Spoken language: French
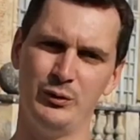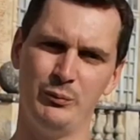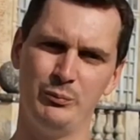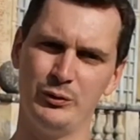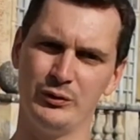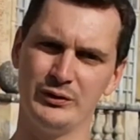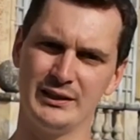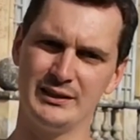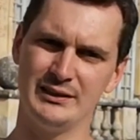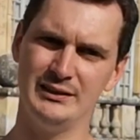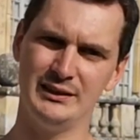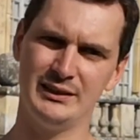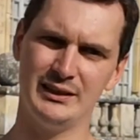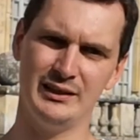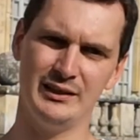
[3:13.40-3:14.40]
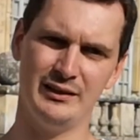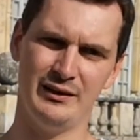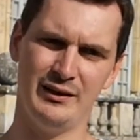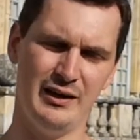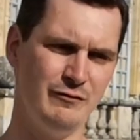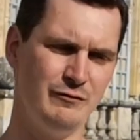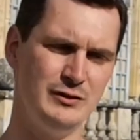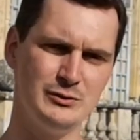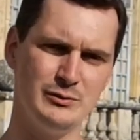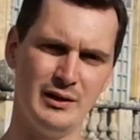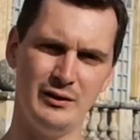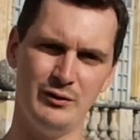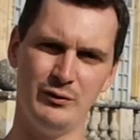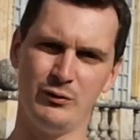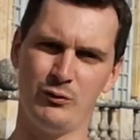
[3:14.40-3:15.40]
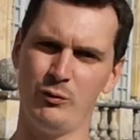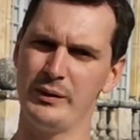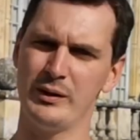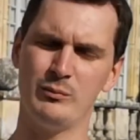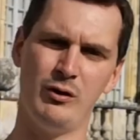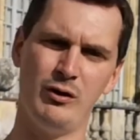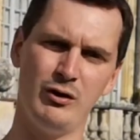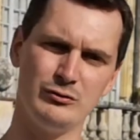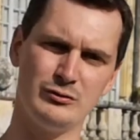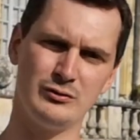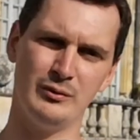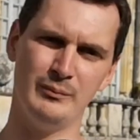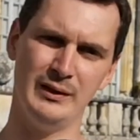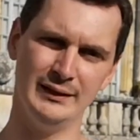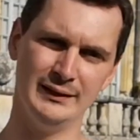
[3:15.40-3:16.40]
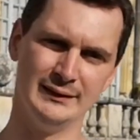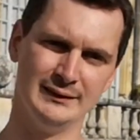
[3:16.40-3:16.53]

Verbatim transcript: euh, pyrotechnique et, euh, visuel complètement hors du commun.